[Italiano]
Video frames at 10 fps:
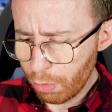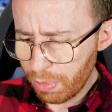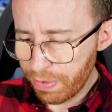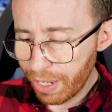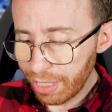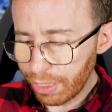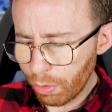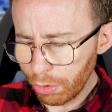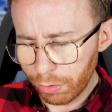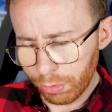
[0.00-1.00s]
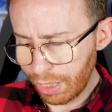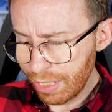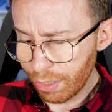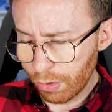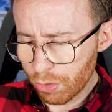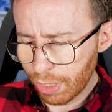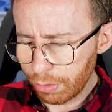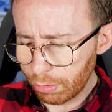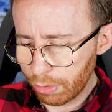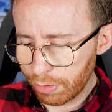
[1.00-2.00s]
lubrificata quando si utilizzano
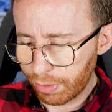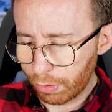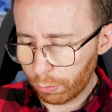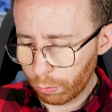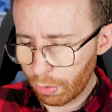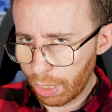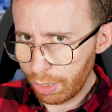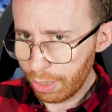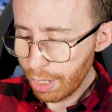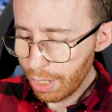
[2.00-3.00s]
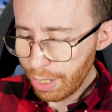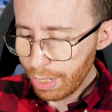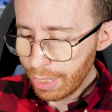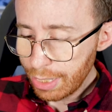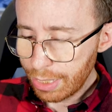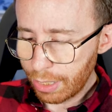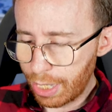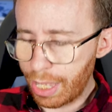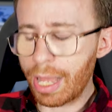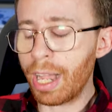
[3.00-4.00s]
giocattoli sessuali.
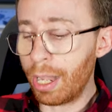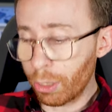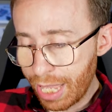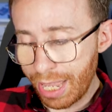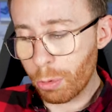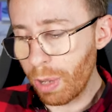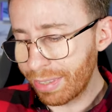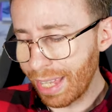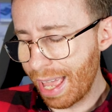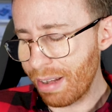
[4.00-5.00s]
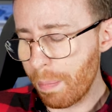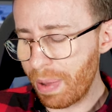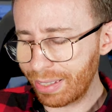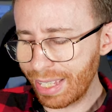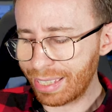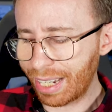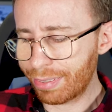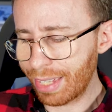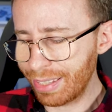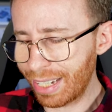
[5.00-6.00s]
Ah, ah ok, questa è una parte
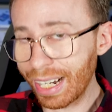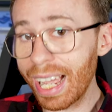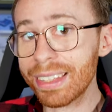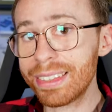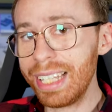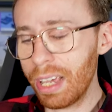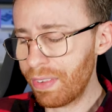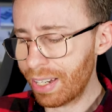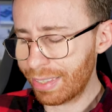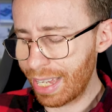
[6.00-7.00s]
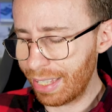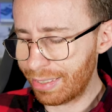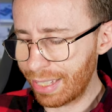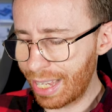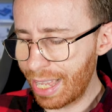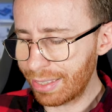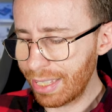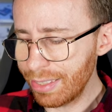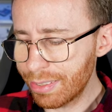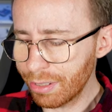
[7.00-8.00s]
interessante, ragazzi, le avvertenze.
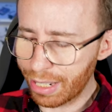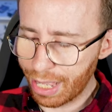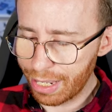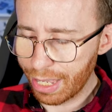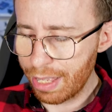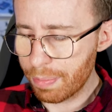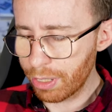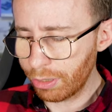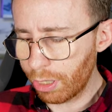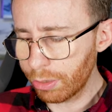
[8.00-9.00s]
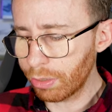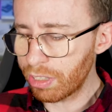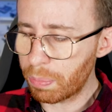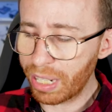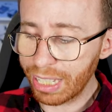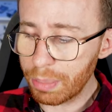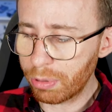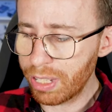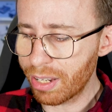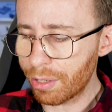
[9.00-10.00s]
Attenzione, caricare il prodotto, si prega di
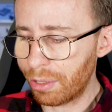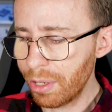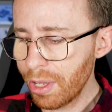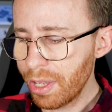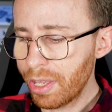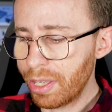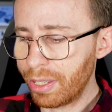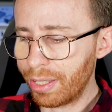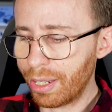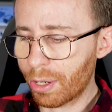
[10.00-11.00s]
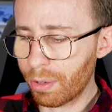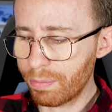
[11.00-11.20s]
pulirlo eh,